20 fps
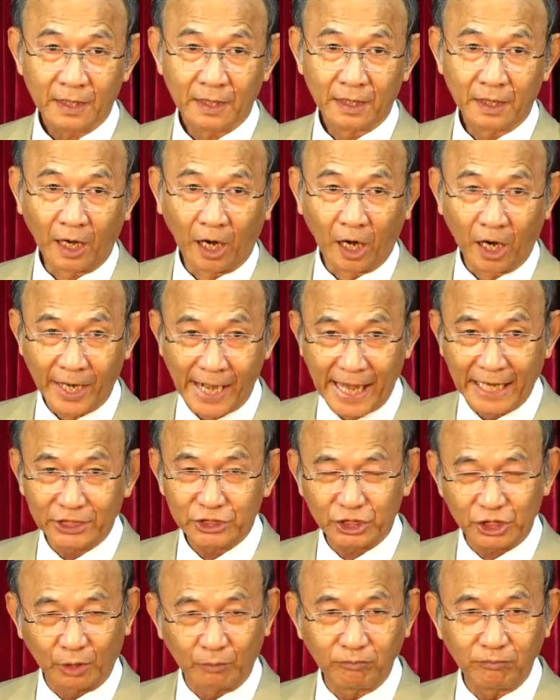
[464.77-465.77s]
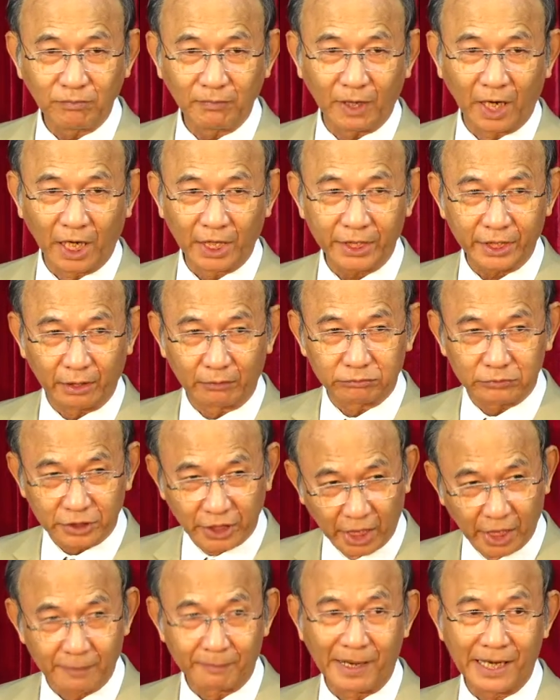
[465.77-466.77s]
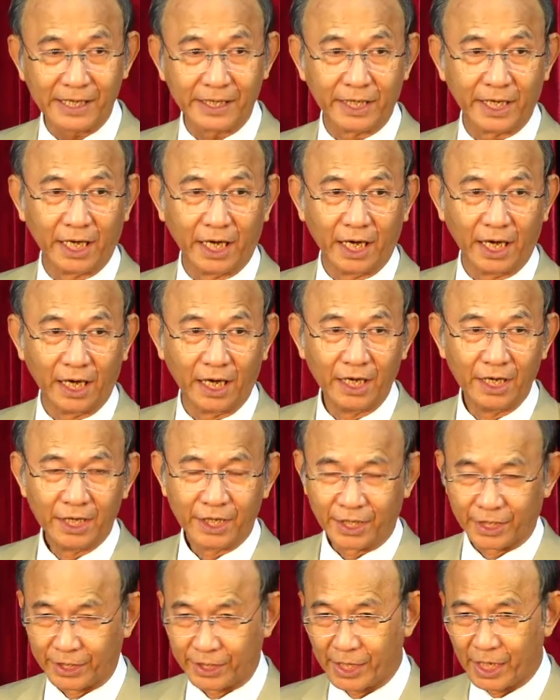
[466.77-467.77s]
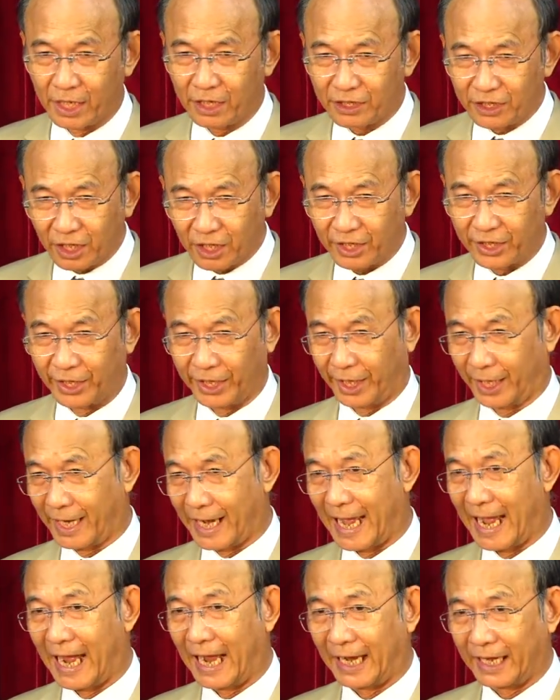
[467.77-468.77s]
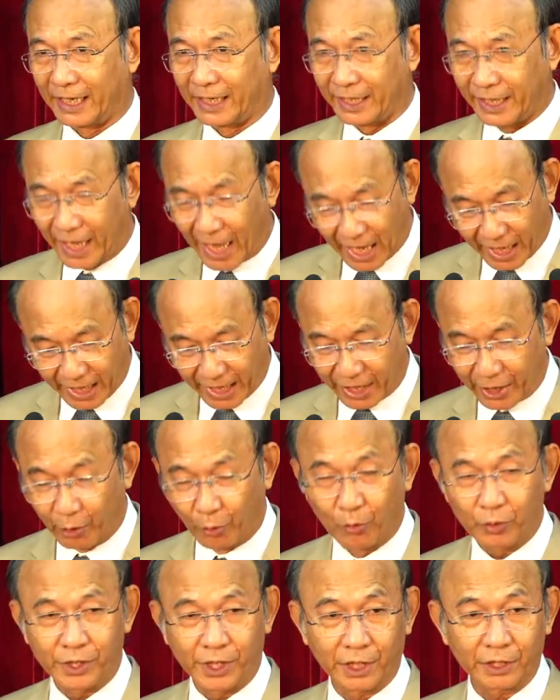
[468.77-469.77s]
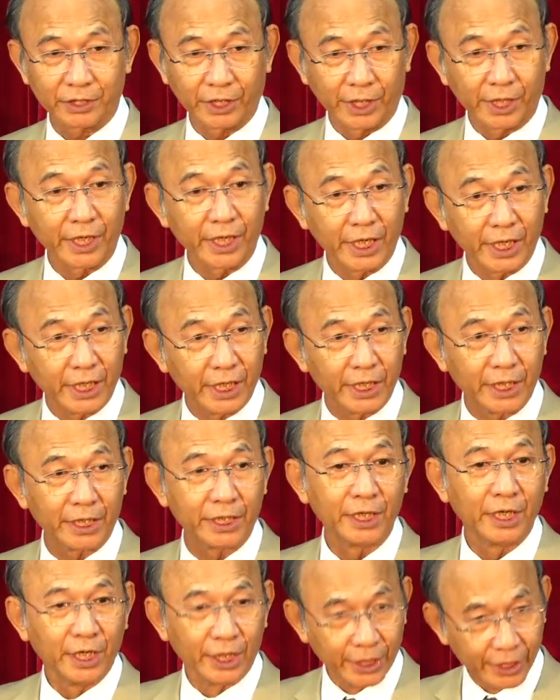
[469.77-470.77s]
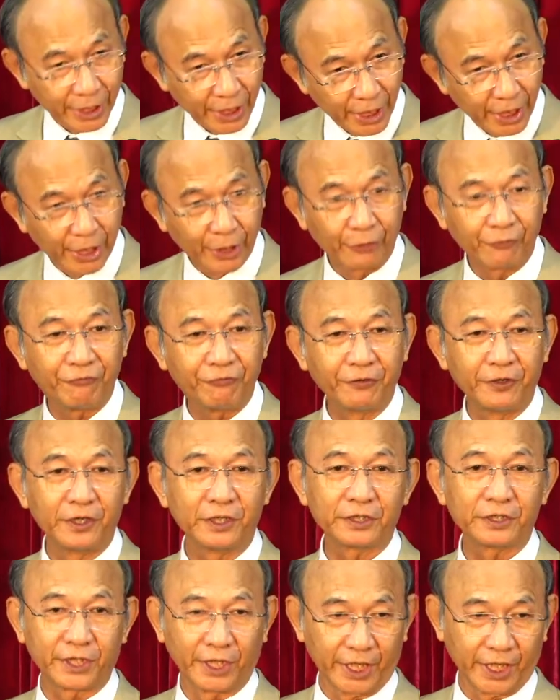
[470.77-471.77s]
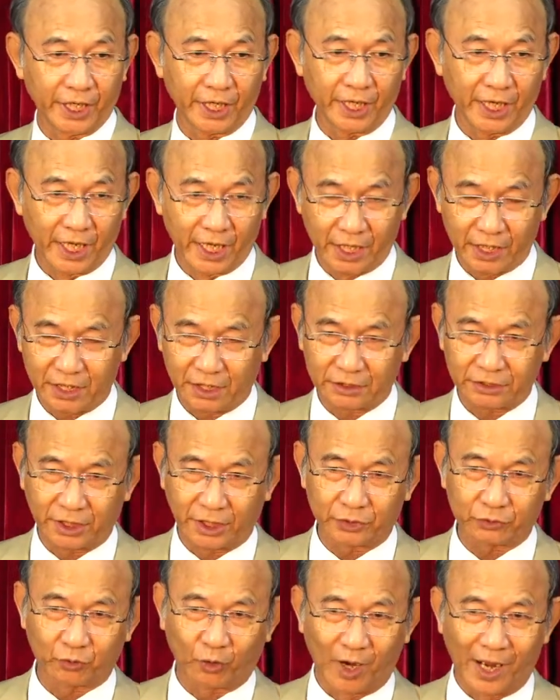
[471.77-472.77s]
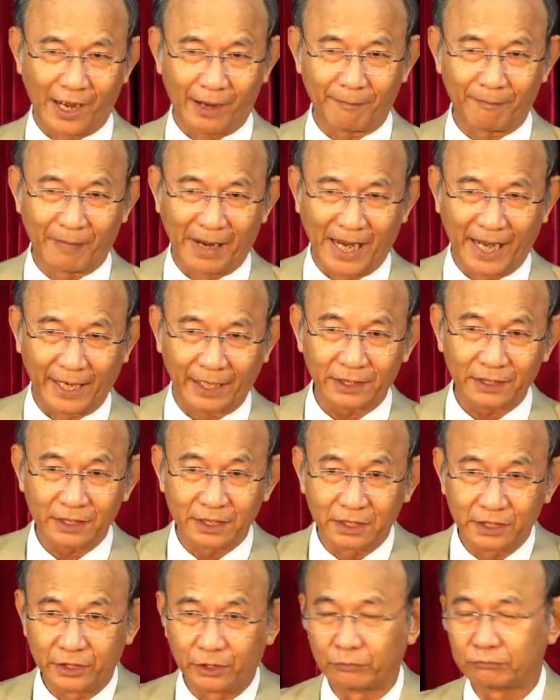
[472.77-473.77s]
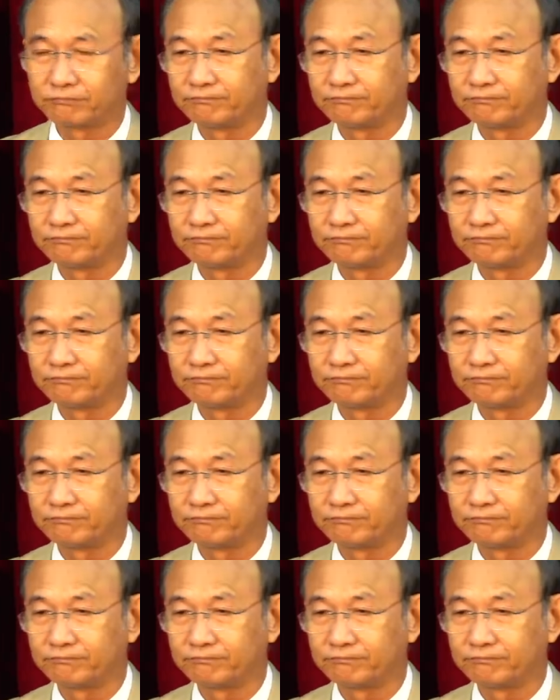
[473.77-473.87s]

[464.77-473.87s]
họ đang sống ở trong thời bấy giờ nhưng rất hiện đại, đầy đủ những tiện nghi, nhiều phương tiện để có thể thỏa mãn tư dục.